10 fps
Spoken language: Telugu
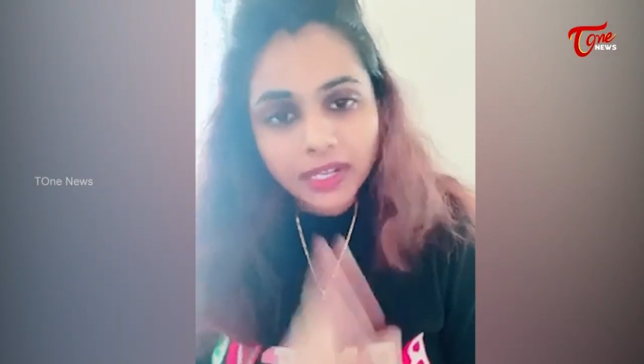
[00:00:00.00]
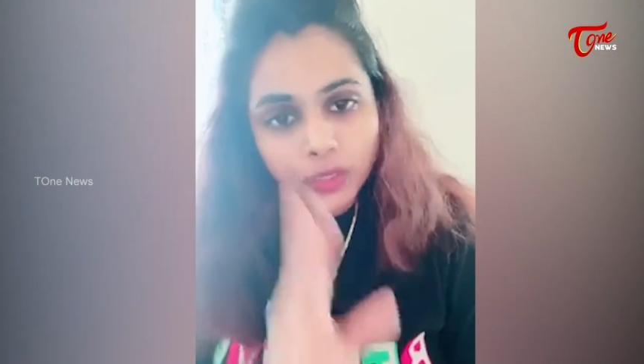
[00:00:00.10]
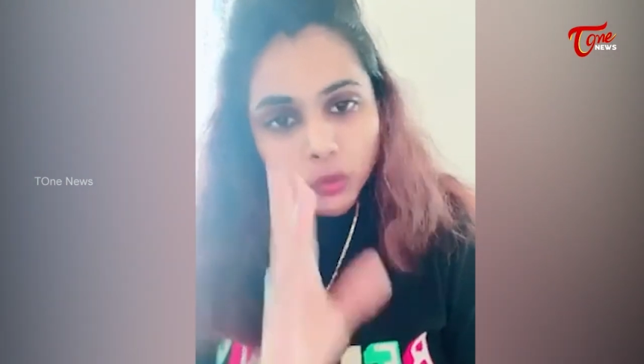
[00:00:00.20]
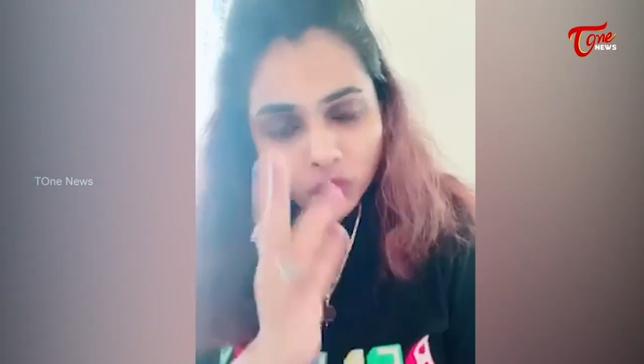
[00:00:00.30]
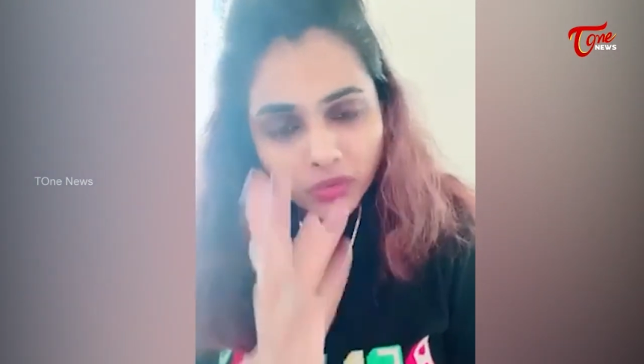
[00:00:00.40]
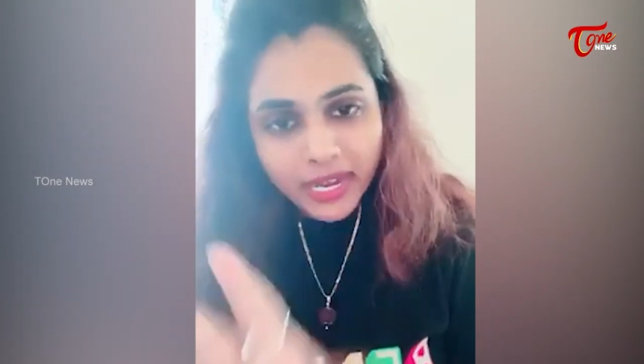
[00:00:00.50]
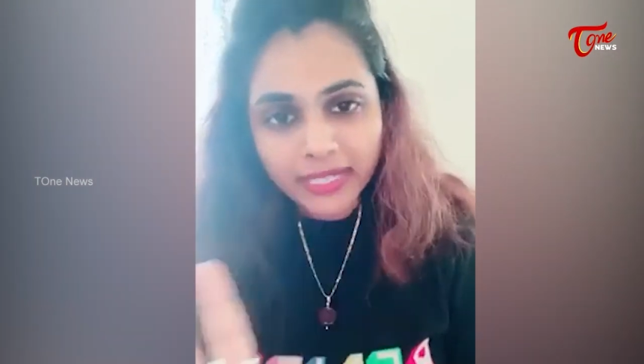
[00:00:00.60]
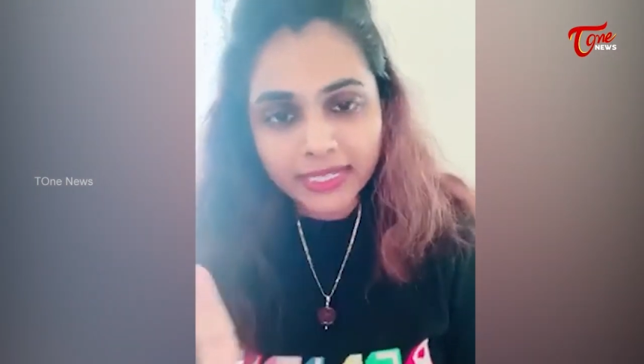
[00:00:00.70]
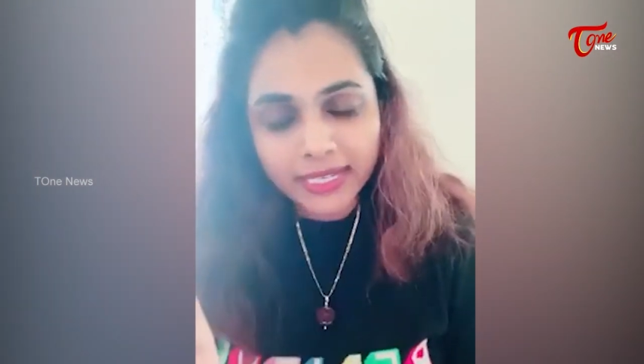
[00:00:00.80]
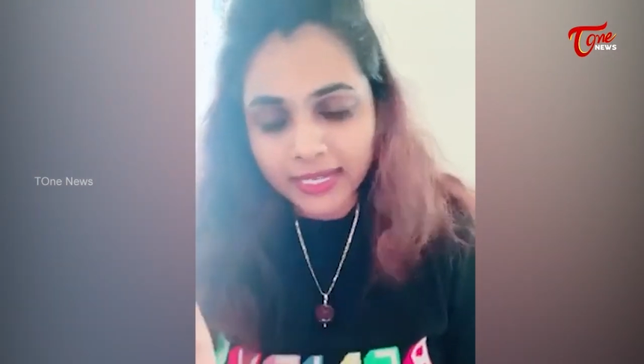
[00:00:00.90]
నువ్వే
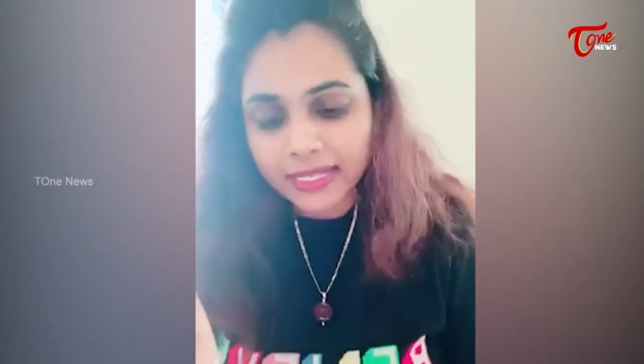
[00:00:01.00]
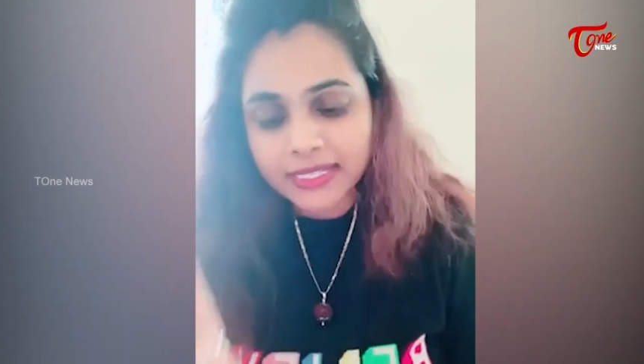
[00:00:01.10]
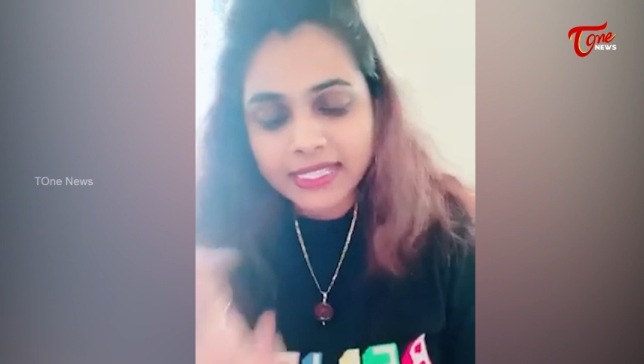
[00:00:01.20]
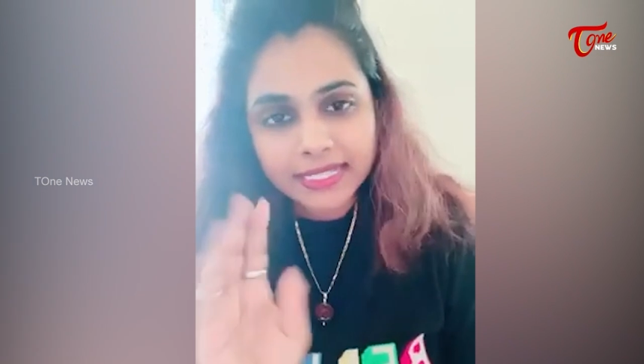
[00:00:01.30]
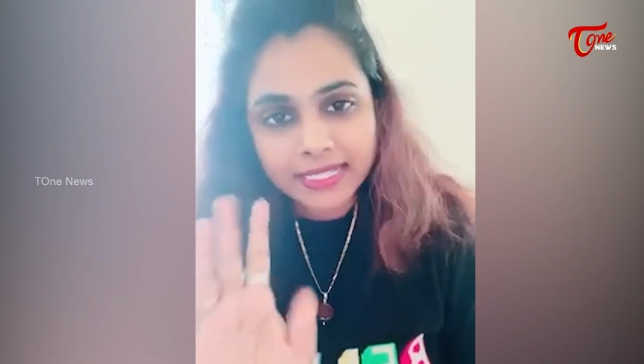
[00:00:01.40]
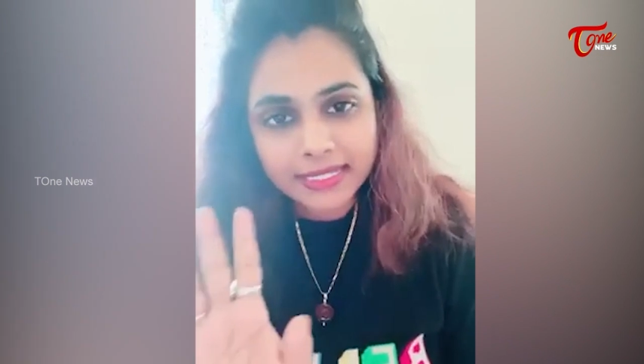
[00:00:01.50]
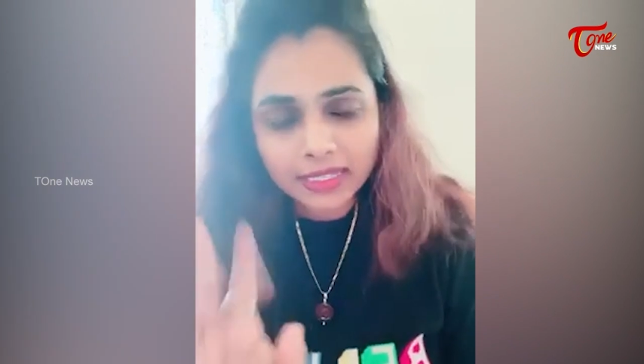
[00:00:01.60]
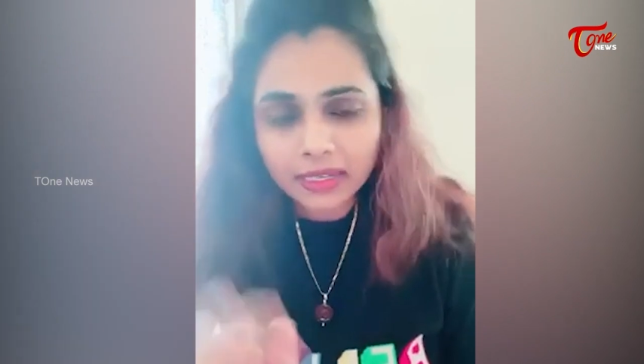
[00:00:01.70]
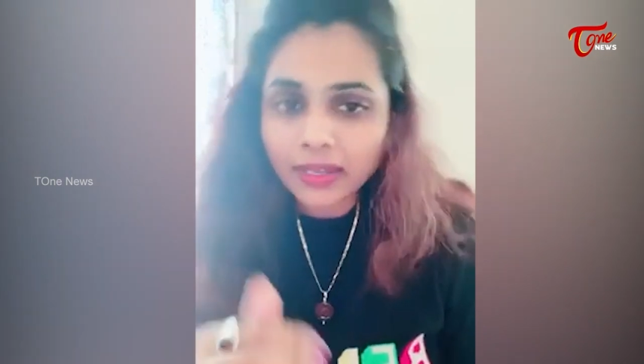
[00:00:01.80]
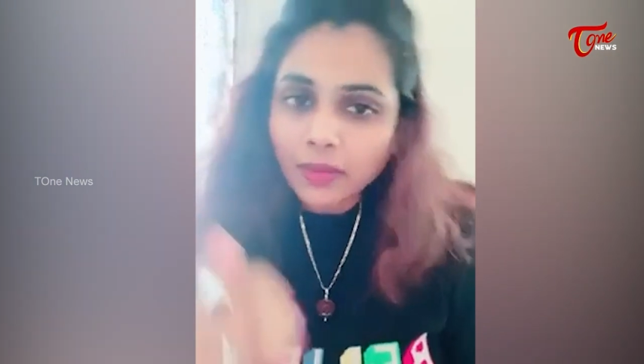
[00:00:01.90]
అన్నీ చేసేసి
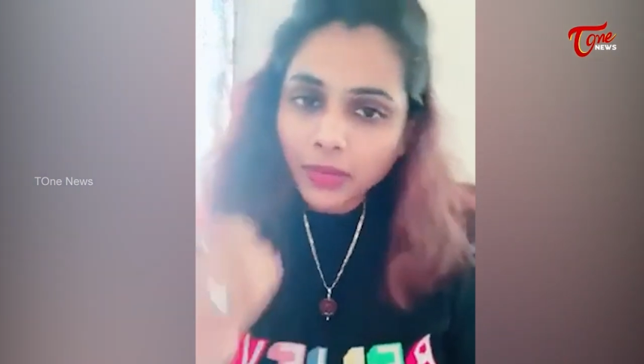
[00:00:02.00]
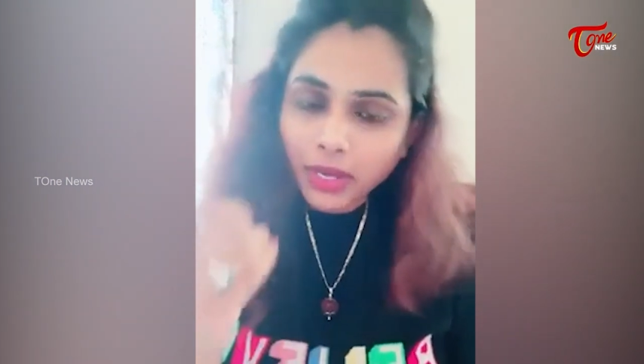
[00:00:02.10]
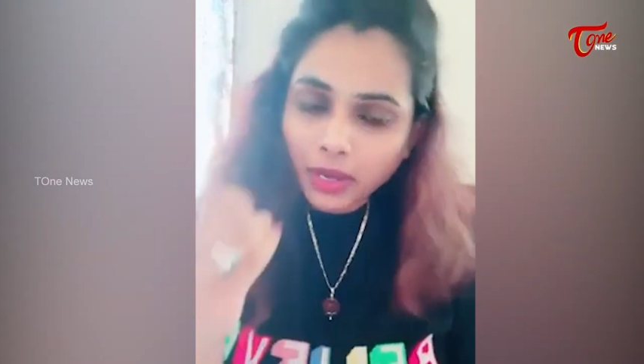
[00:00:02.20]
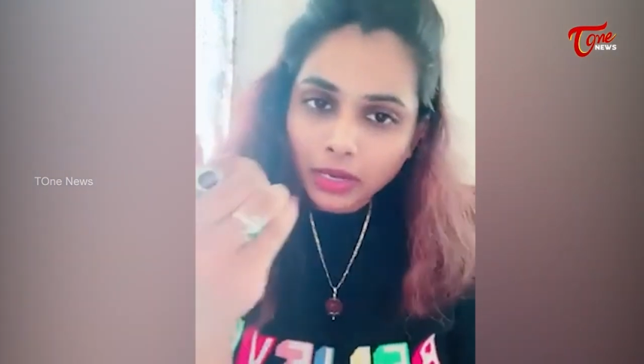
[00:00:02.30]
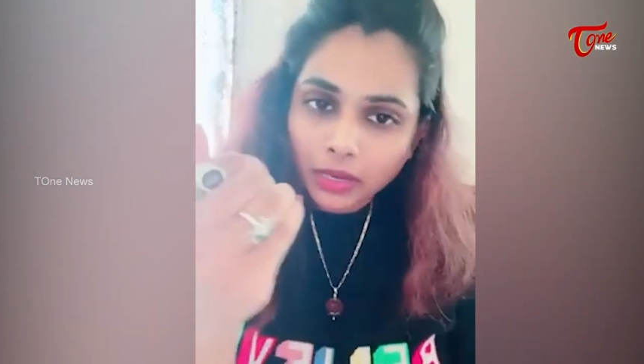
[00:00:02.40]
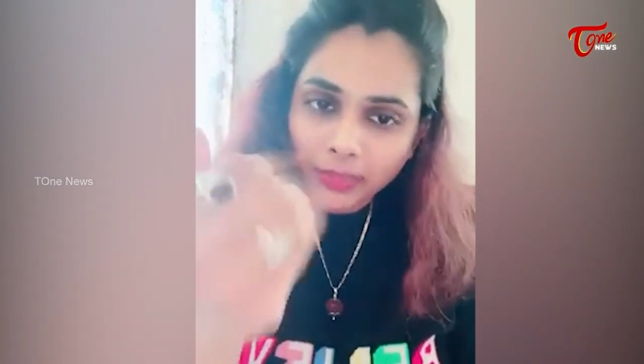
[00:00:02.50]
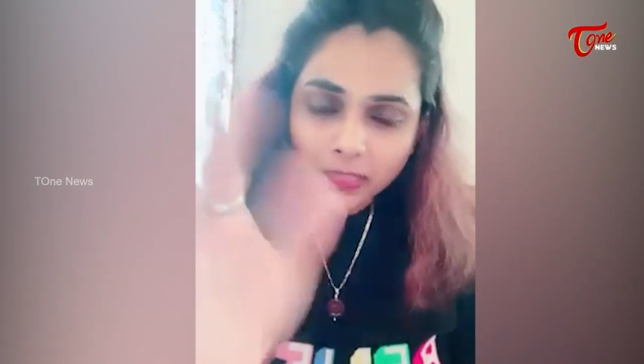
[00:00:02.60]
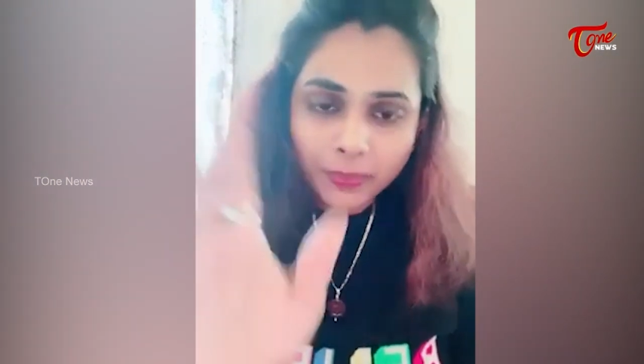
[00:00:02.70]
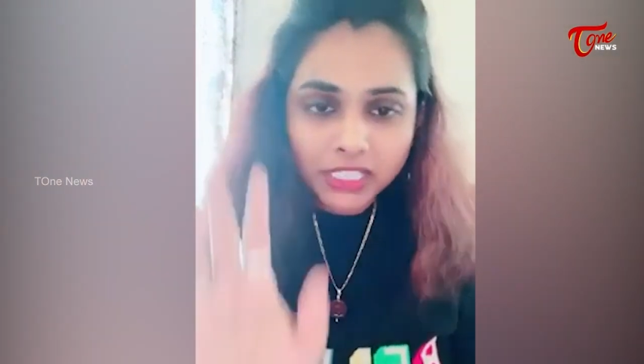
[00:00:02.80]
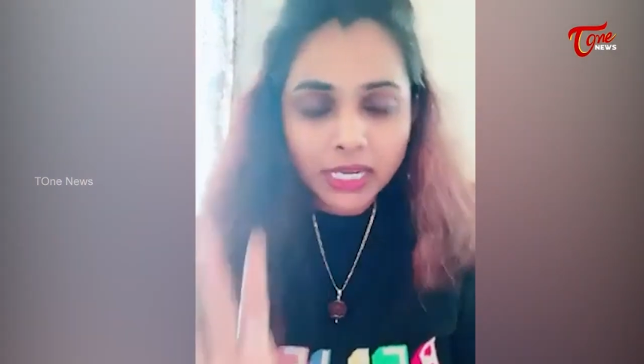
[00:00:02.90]

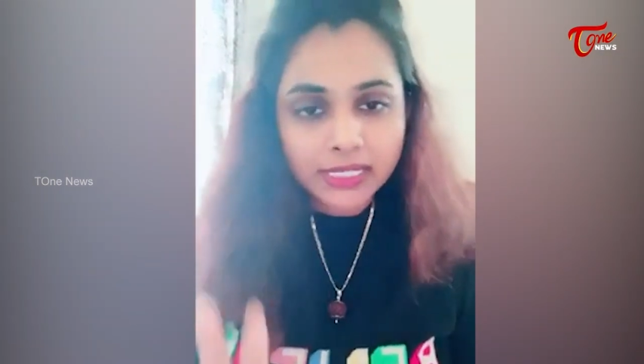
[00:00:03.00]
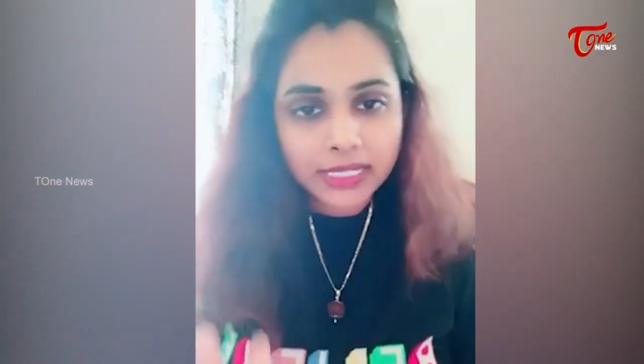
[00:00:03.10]
ప్రతిపక్షాలు